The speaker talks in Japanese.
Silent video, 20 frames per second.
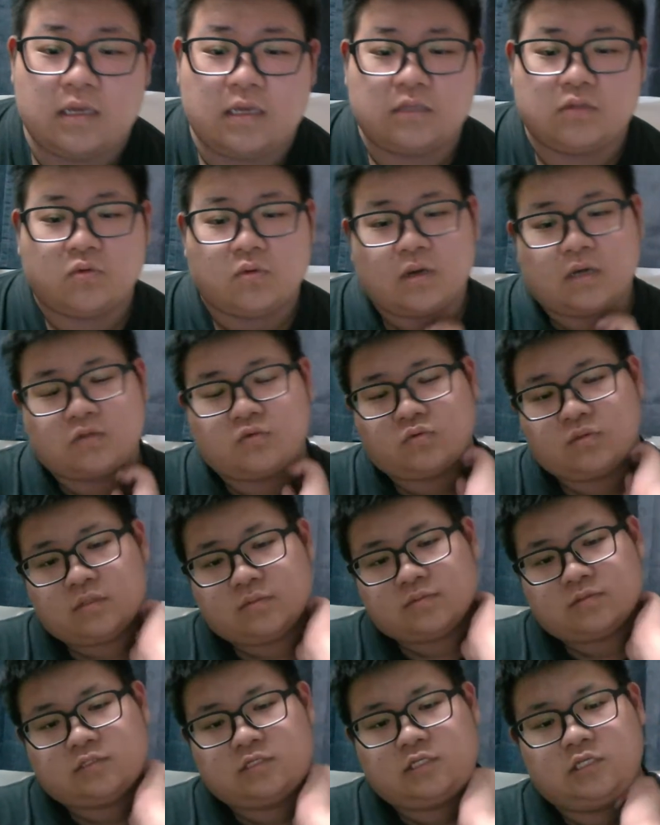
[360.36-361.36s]

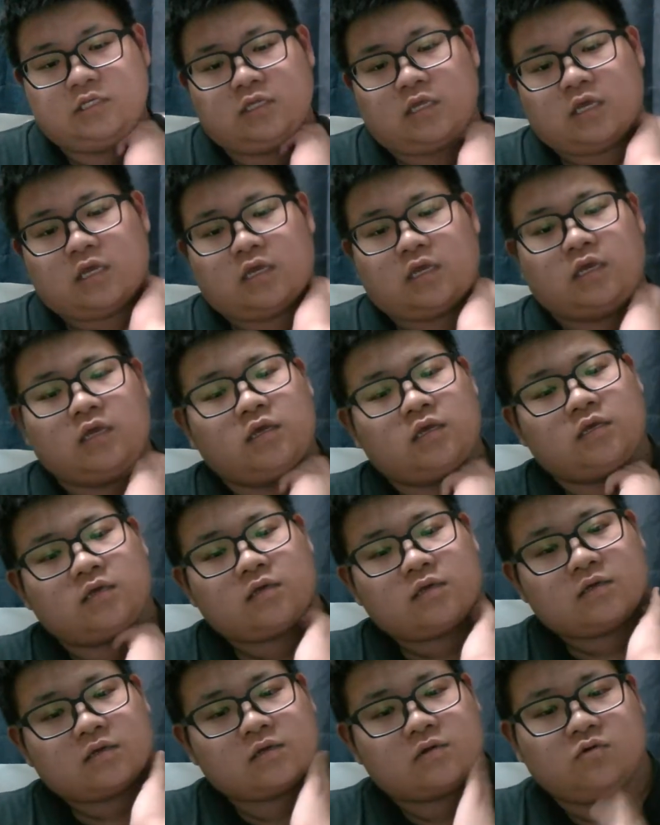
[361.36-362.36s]
エドワード・ウィーブルいいね
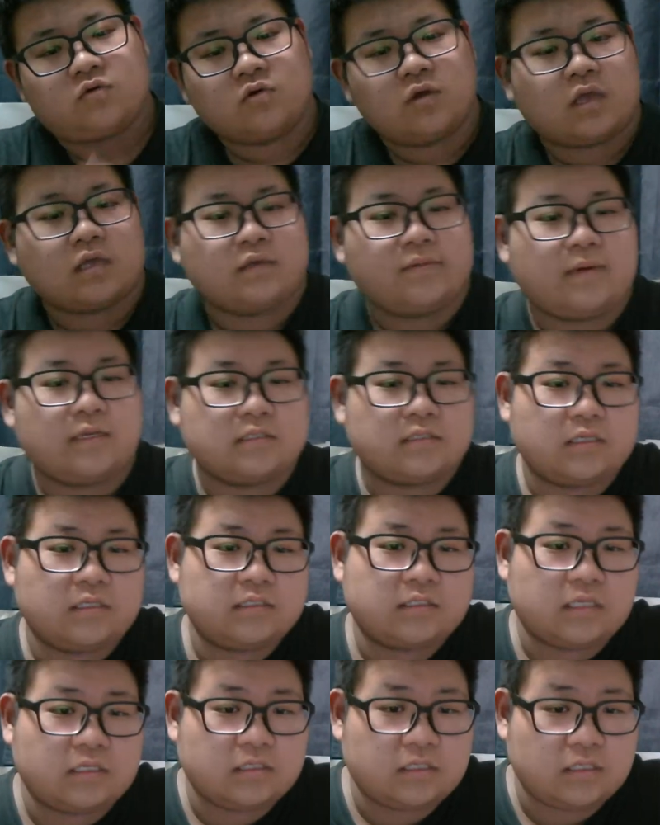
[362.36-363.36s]
攻撃満タンで
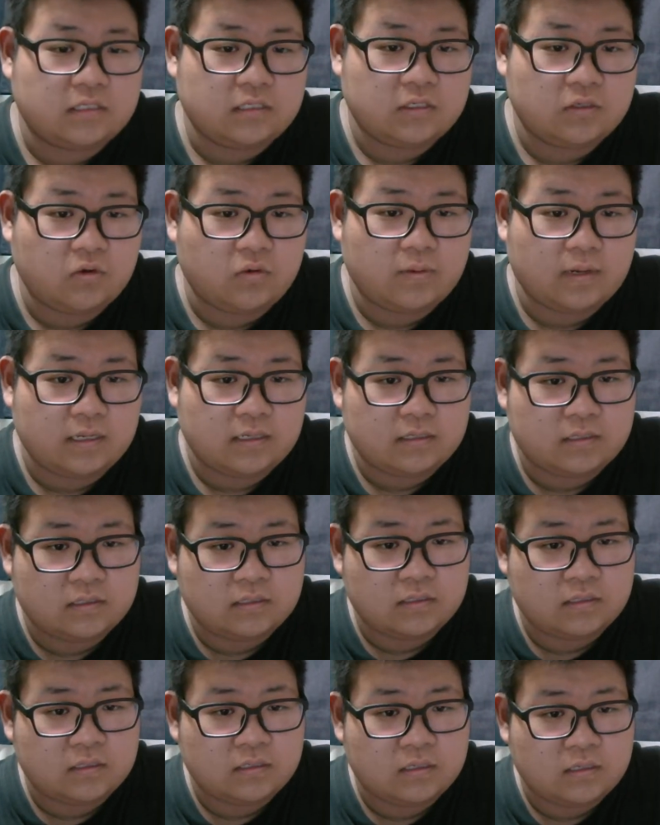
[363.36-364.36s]
3.25倍
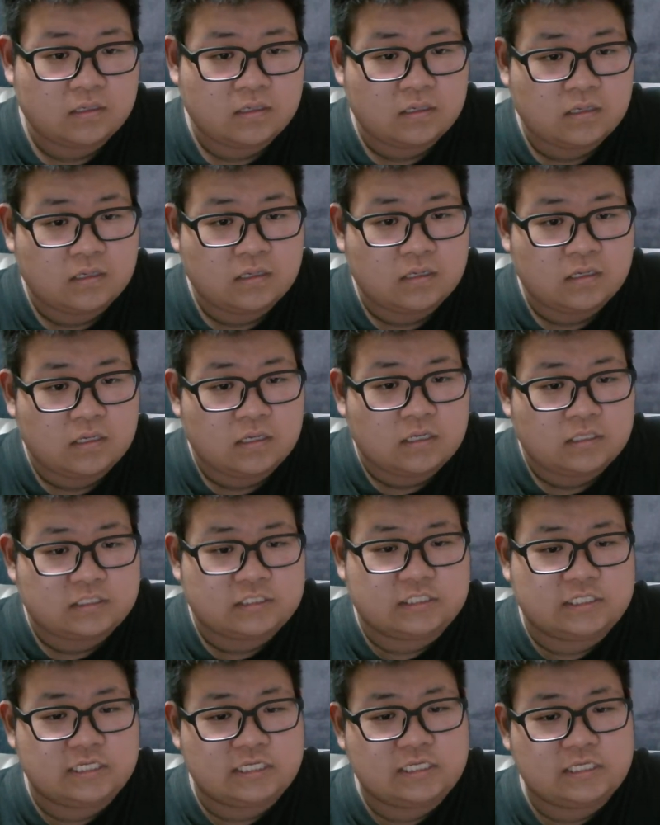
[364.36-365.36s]

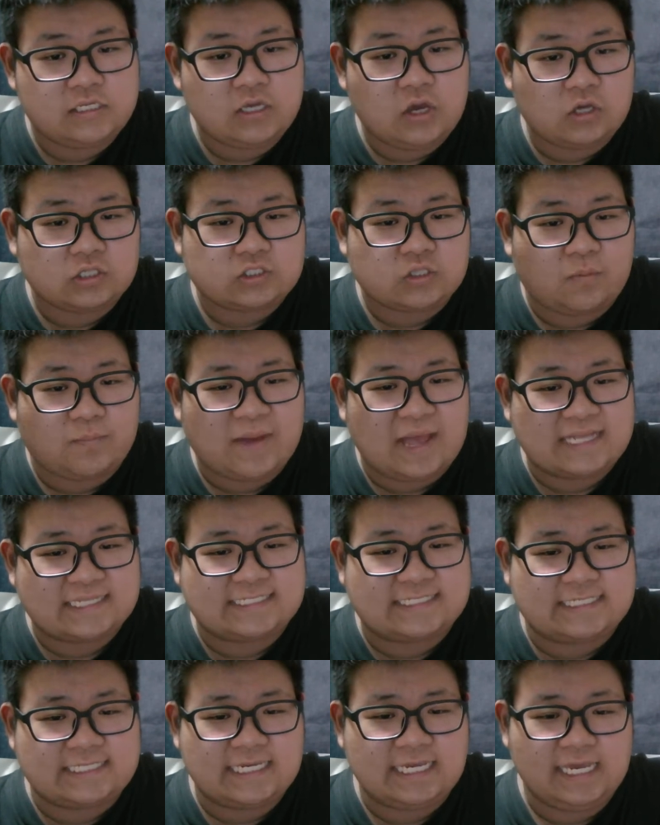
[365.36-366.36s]
新要素
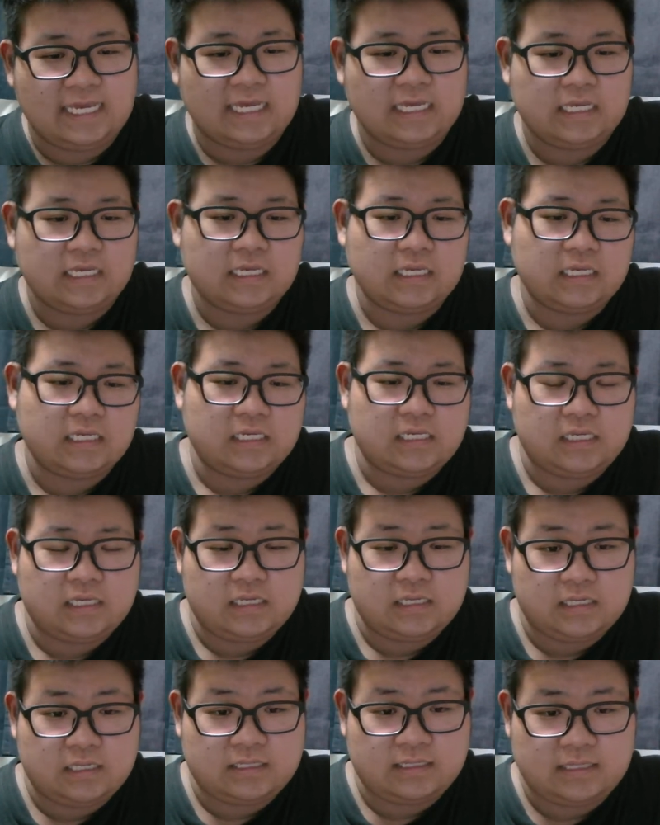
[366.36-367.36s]
バッチ
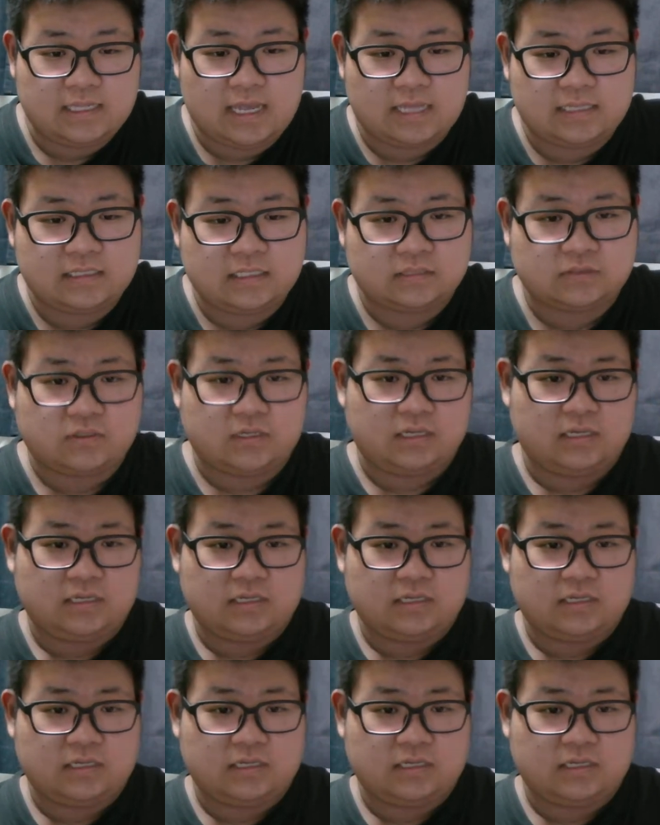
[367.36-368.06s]
なんだそれ